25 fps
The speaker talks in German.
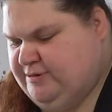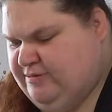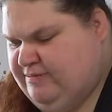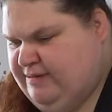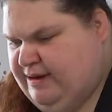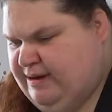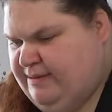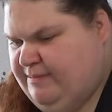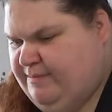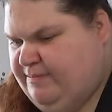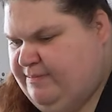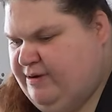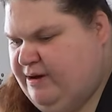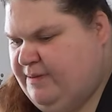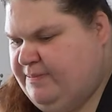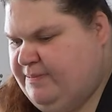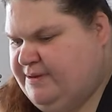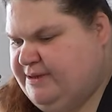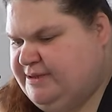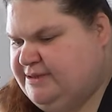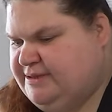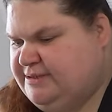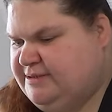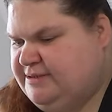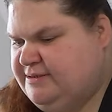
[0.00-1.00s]
über dem
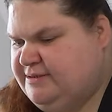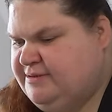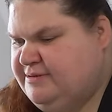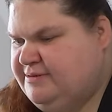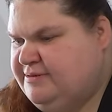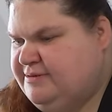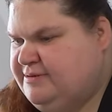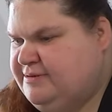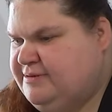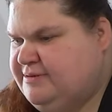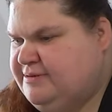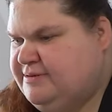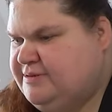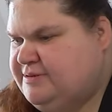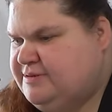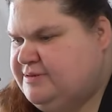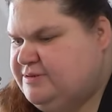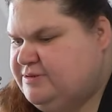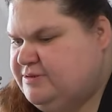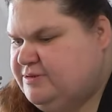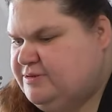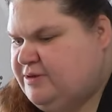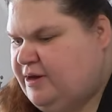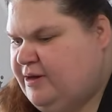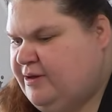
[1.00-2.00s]
Bobbes.
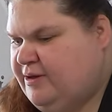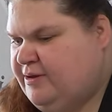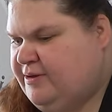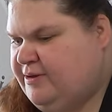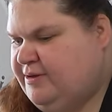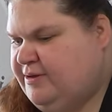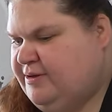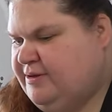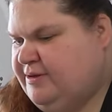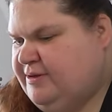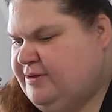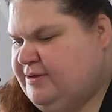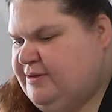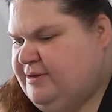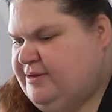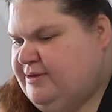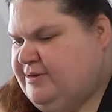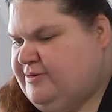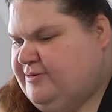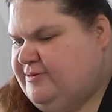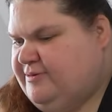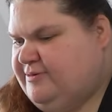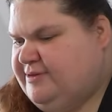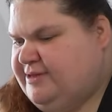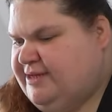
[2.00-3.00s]
So.
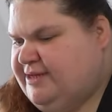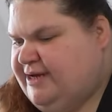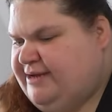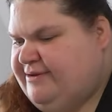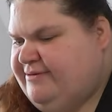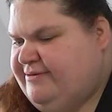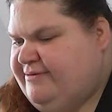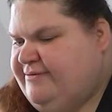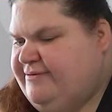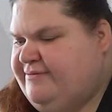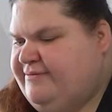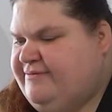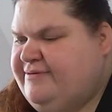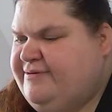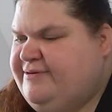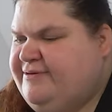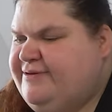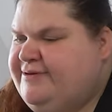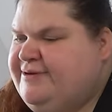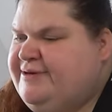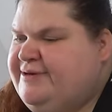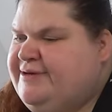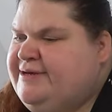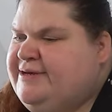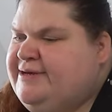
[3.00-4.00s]
Und dann
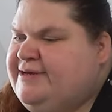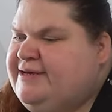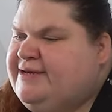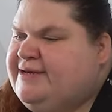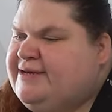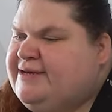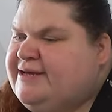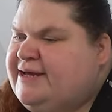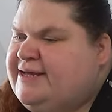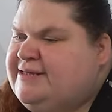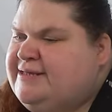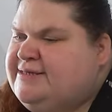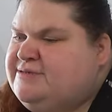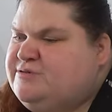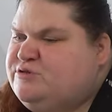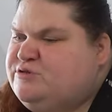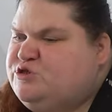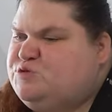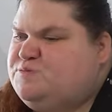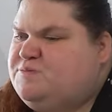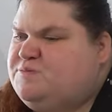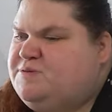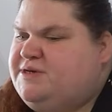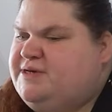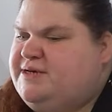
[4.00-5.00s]
kannst du
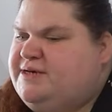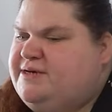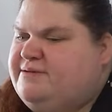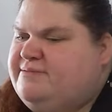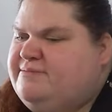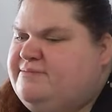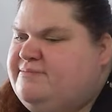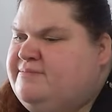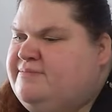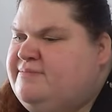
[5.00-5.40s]
spielen.